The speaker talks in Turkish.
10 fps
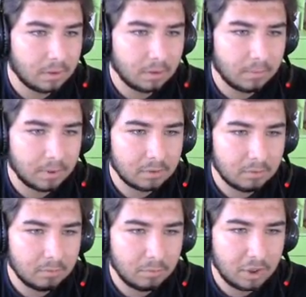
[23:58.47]
Ebe
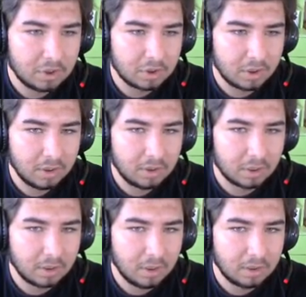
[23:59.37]
attım Major ha
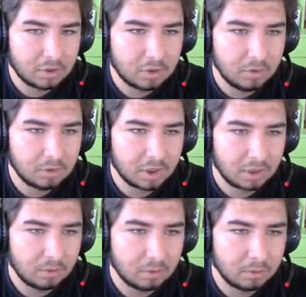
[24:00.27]
yakında yetişkin olacak
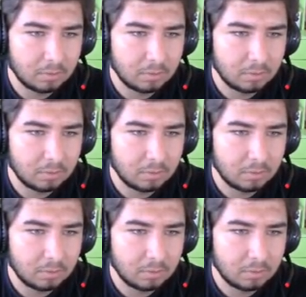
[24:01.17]
diyor.